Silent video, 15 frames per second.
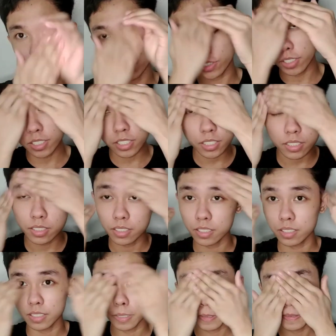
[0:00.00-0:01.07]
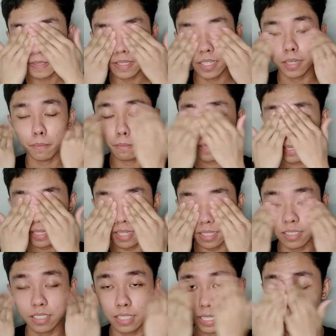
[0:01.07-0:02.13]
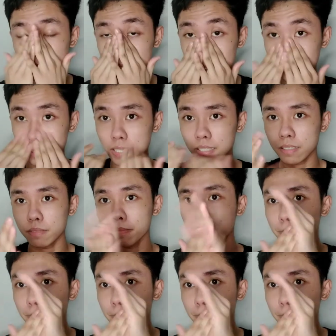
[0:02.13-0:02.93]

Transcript: Ayan, Apply lang din natin siya.